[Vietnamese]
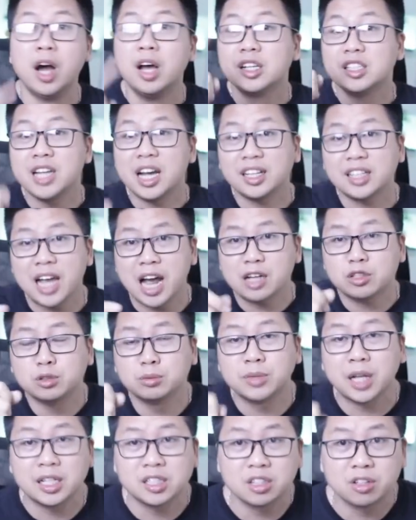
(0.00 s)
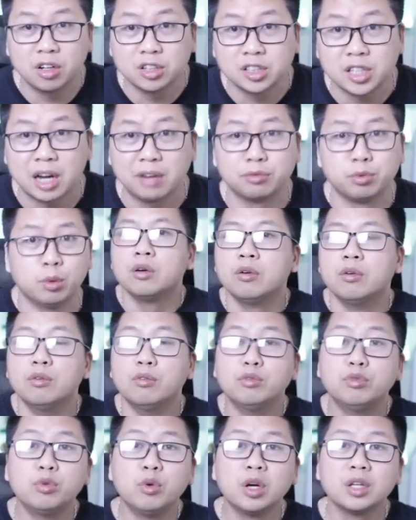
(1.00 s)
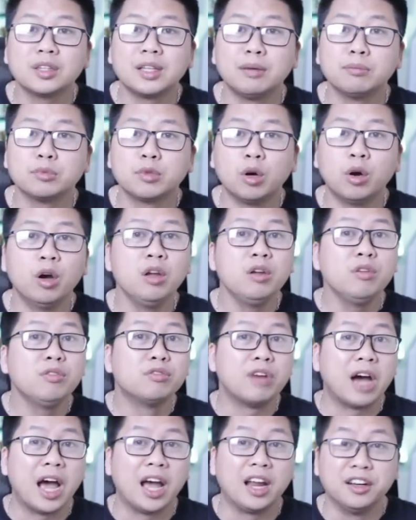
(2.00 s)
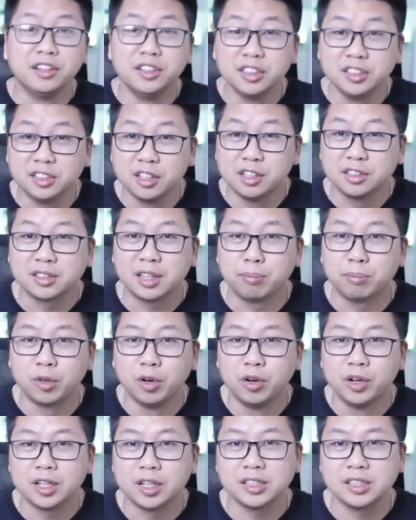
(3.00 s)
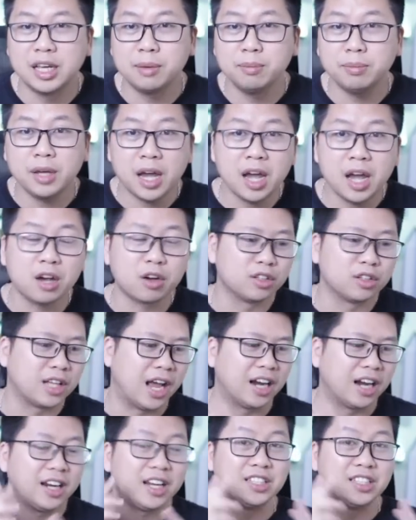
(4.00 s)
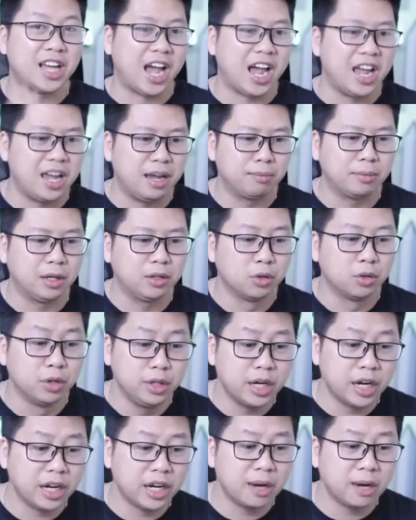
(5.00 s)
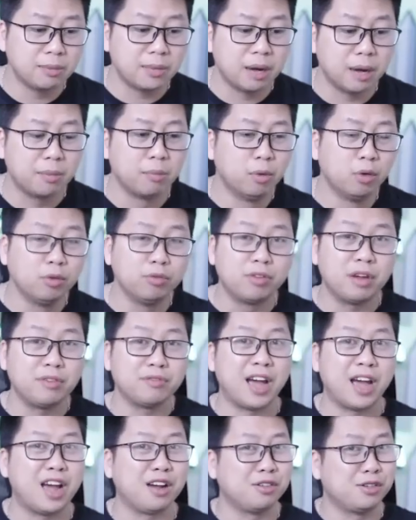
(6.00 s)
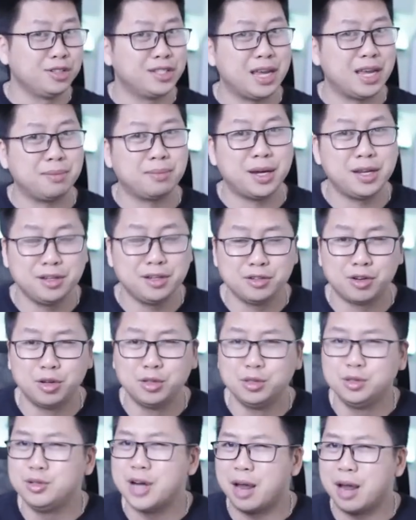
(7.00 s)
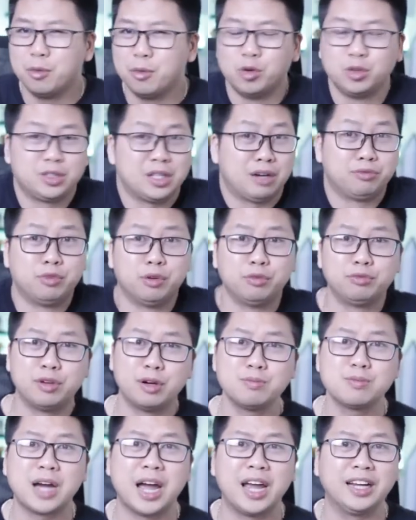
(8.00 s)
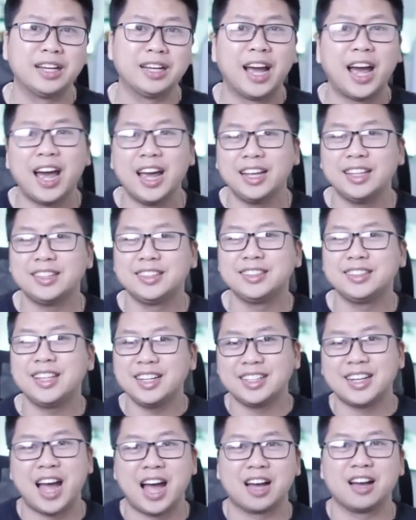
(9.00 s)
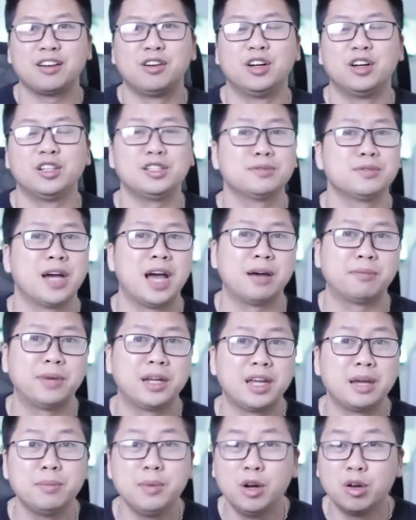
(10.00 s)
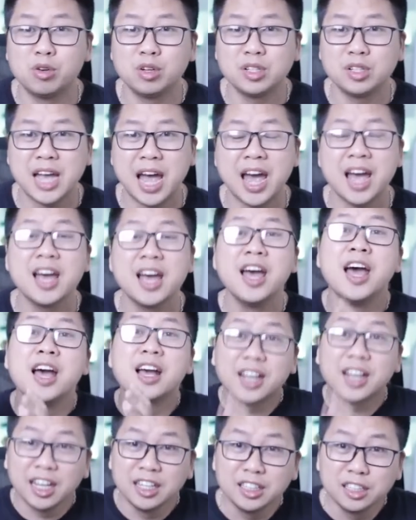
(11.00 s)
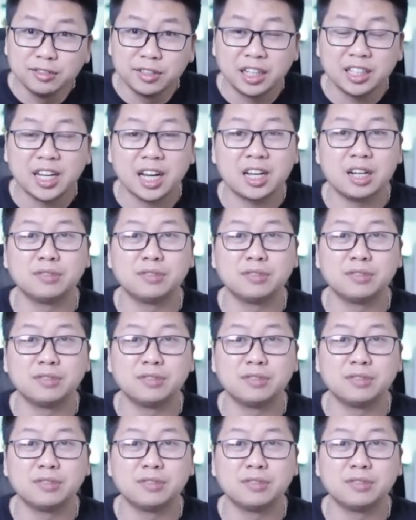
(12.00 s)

Sang tháng chúng ta sẽ có trang phục vua tăm tối và nữ tướng tăm tối các sếp nha. Còn tháng này chỉ hai em này thôi. Nếu anh em nào mà múc vé vàng gói gem hay những gói ưu đãi bộ trang phục phong cảnh hay tất cả các gói trong cửa hàng mà anh em bị lỗi quốc gia Cần tư vấn cách khắc